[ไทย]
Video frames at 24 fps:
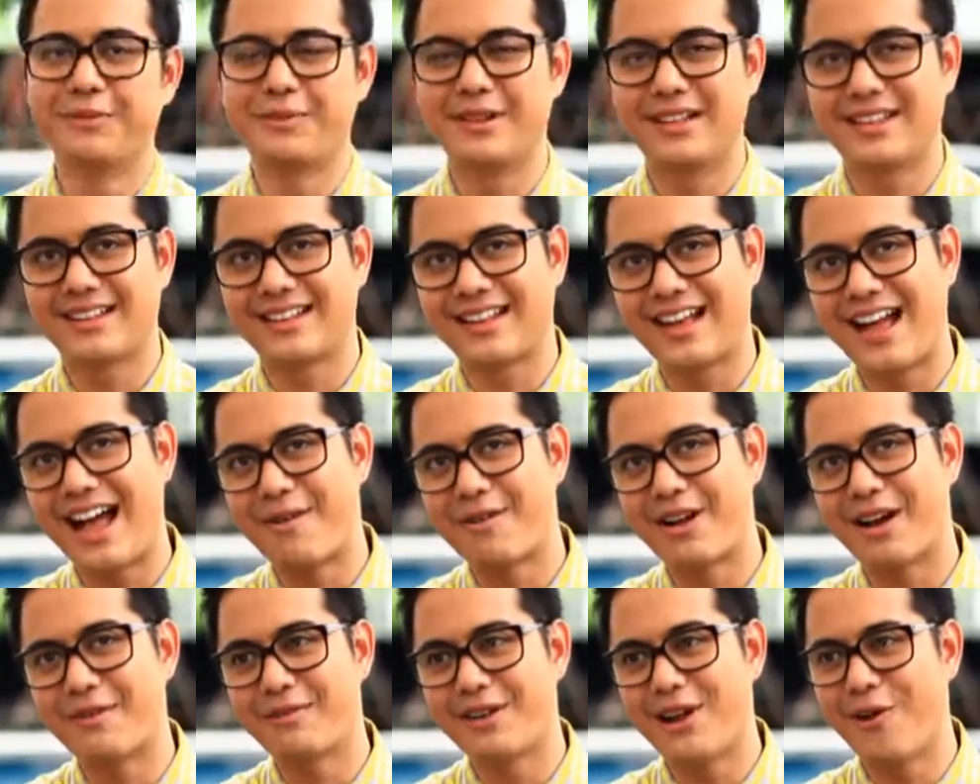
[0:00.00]
ผิดทาง
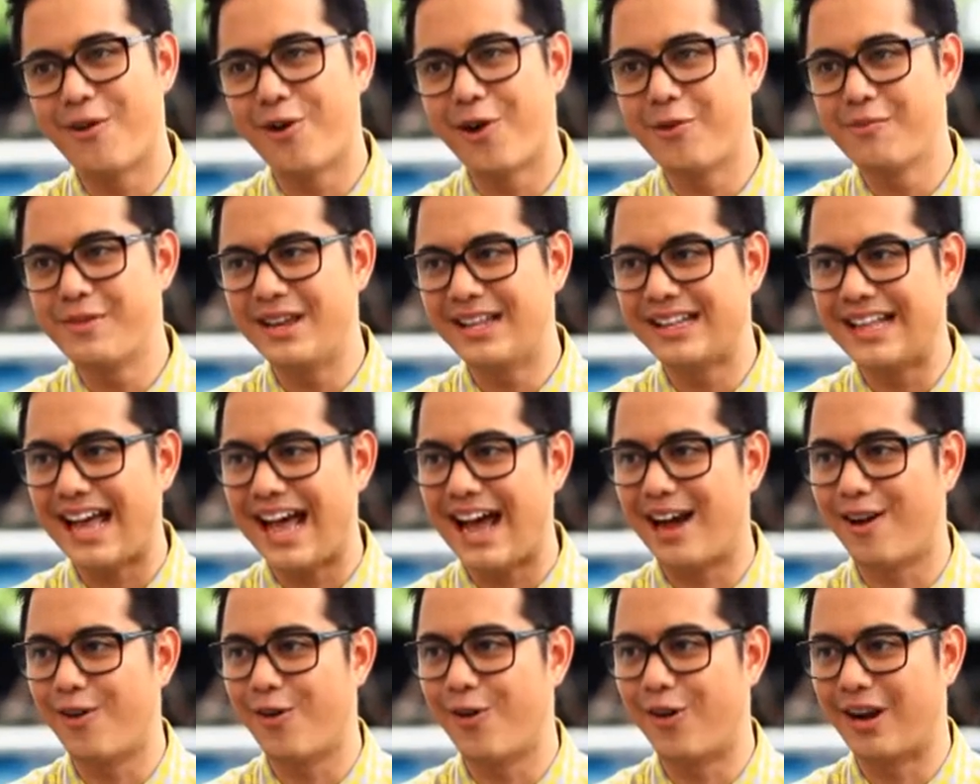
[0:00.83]
ครับเราก็มีทา
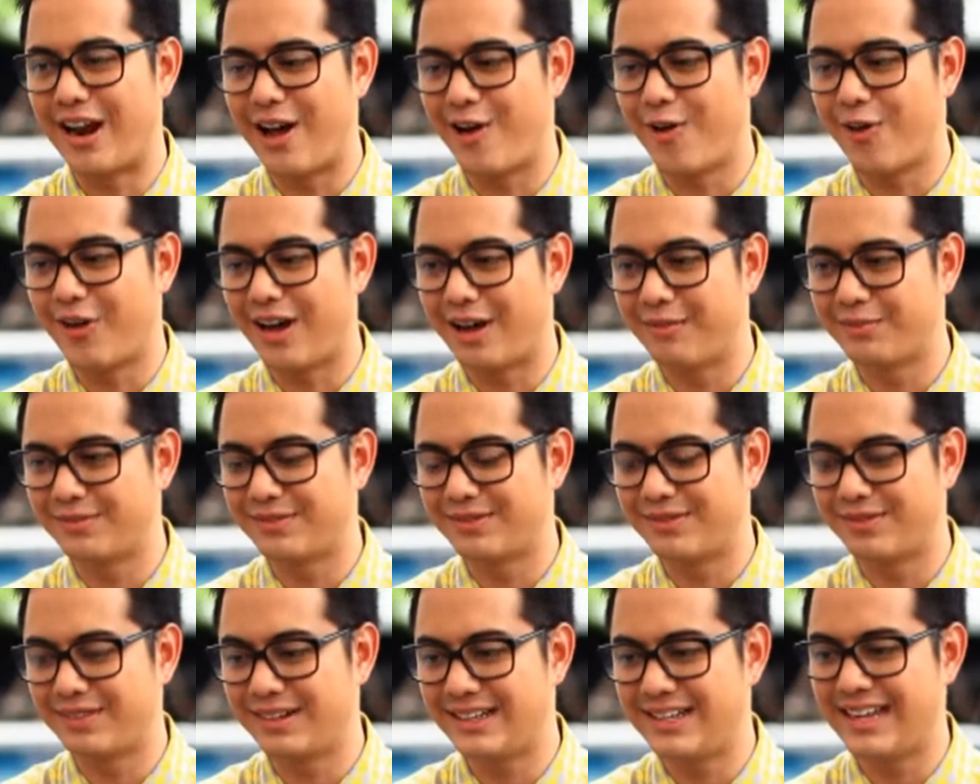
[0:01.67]
งของเราครับ
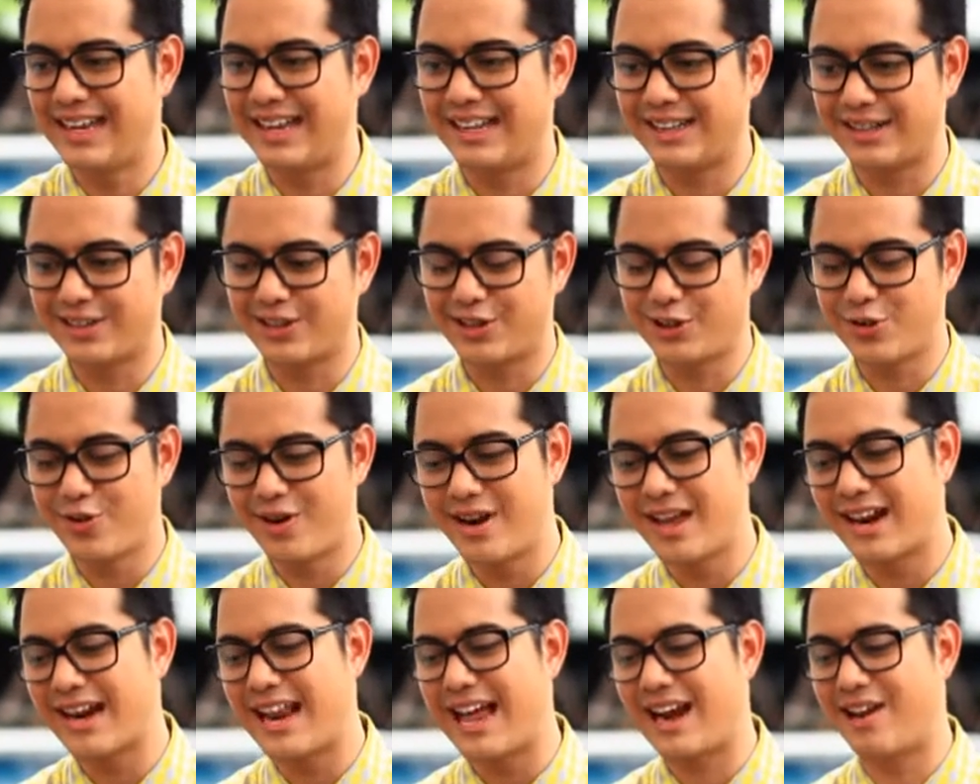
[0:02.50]
บางทีช่วง
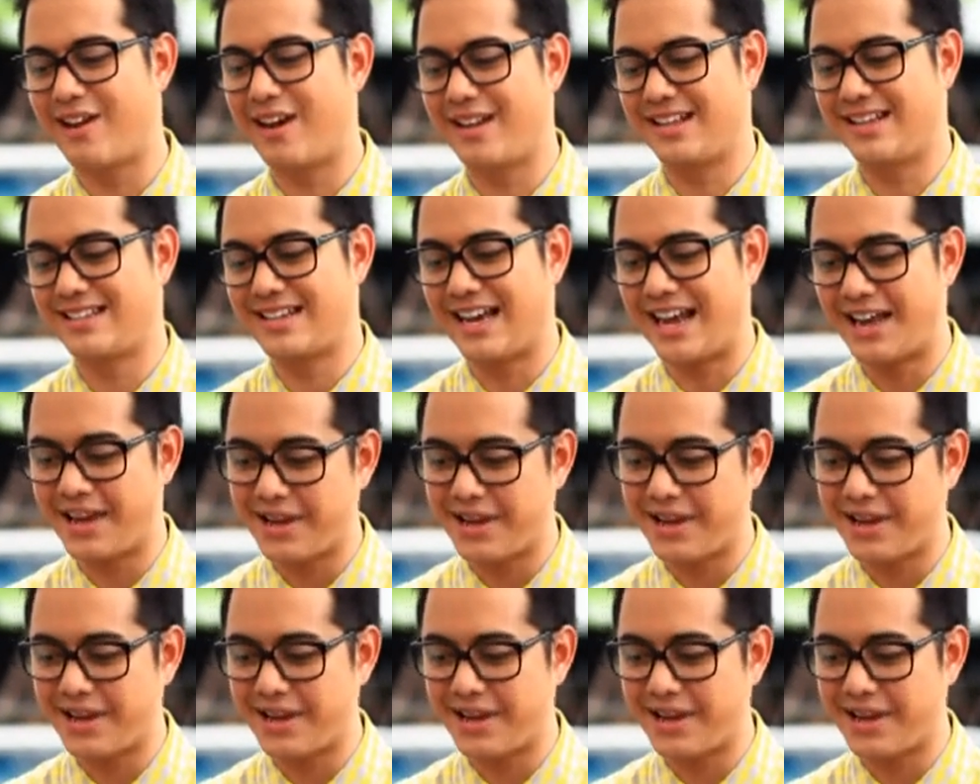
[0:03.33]
แรก ๆ เราอาจจะใช้